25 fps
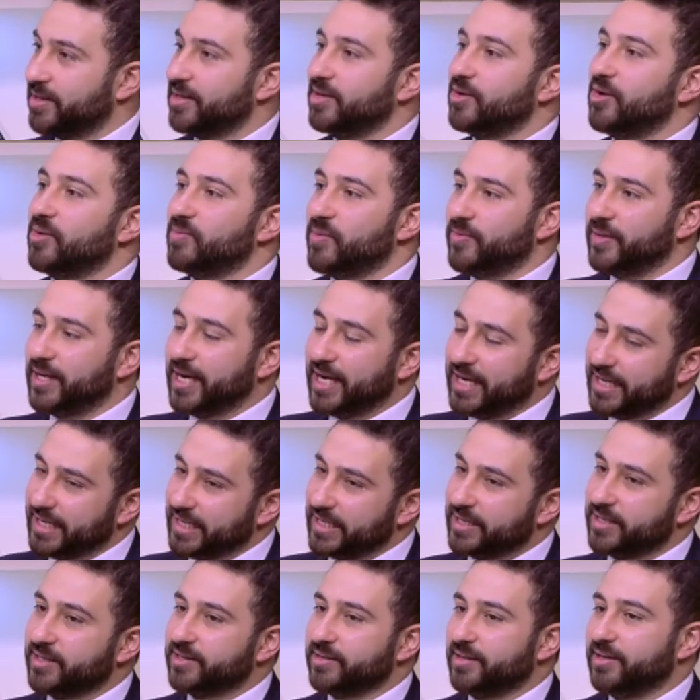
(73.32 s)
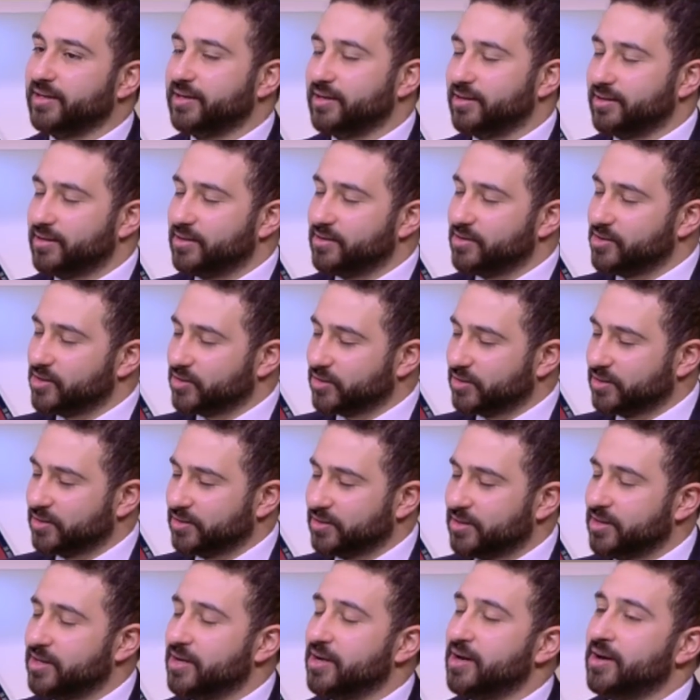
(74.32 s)
اللي هما بنعالج النظر
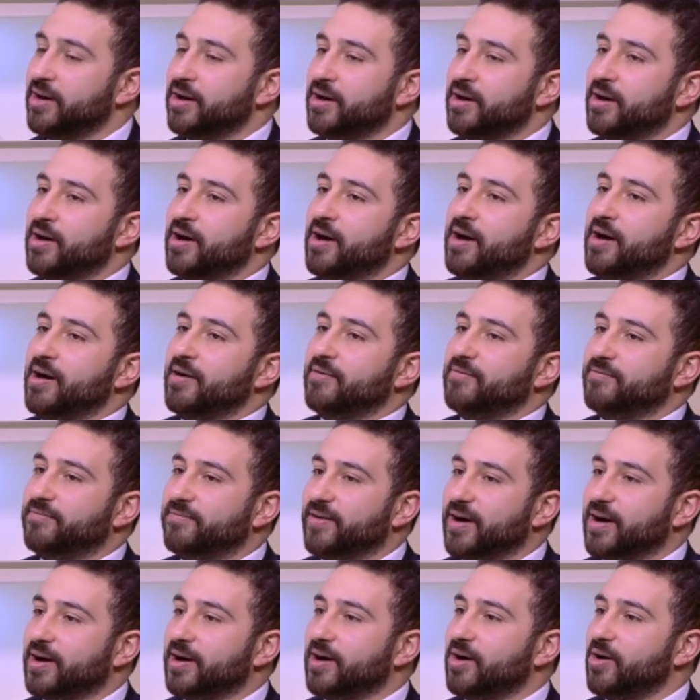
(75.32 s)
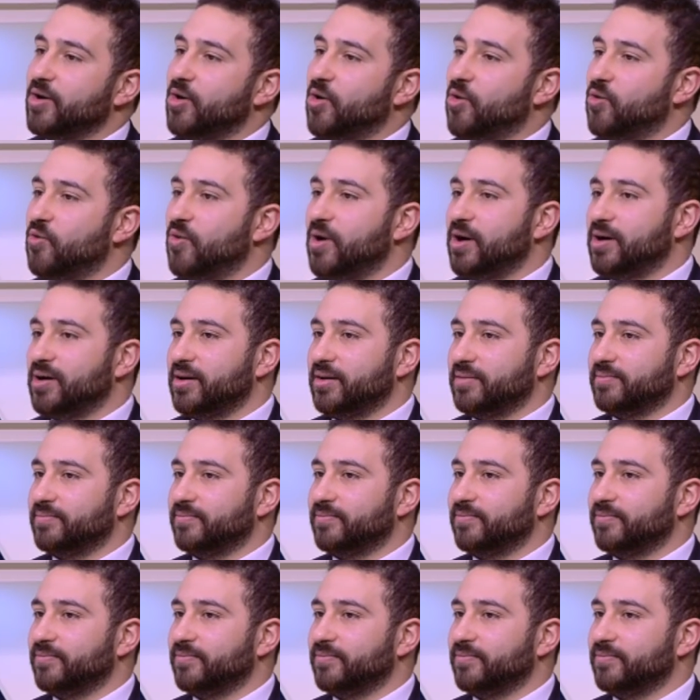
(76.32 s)
النظر فهو